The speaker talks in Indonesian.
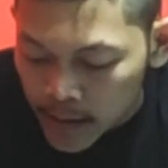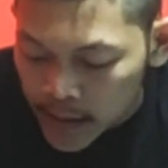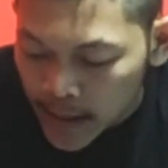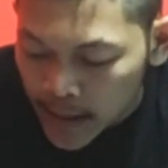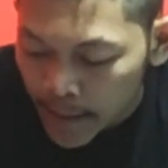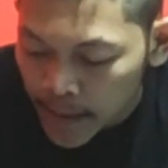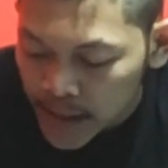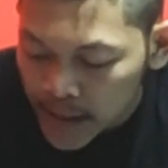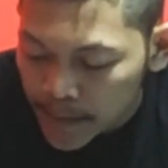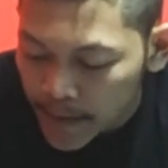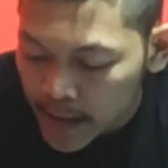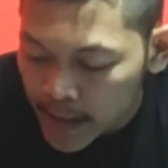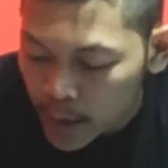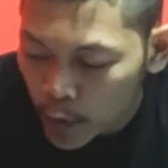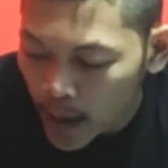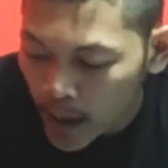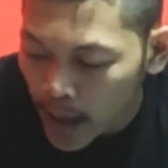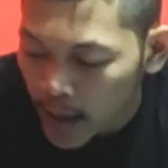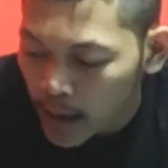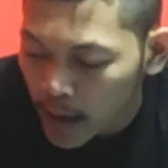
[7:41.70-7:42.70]
Sama seperti
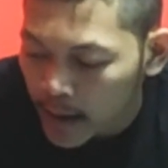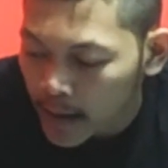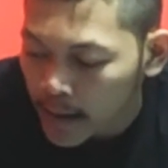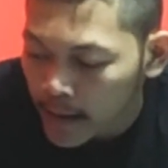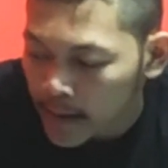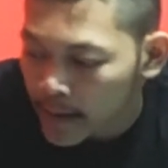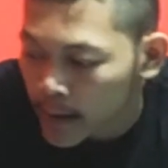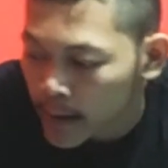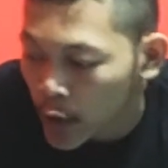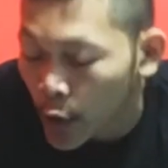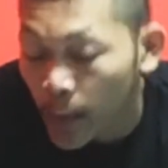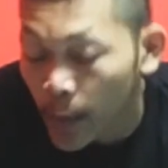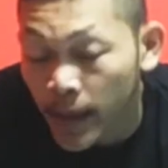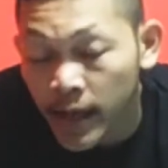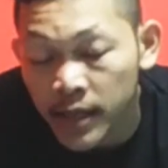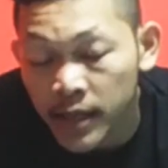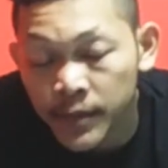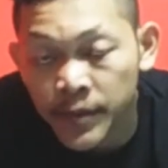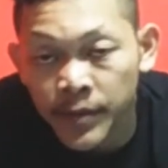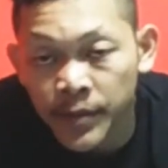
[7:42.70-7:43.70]
ular
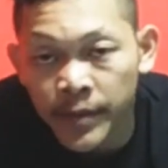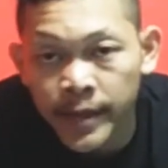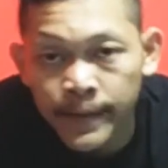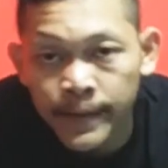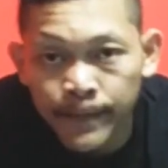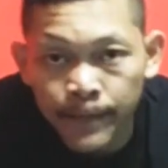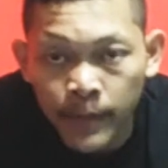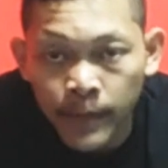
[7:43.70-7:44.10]
kobra teman-teman,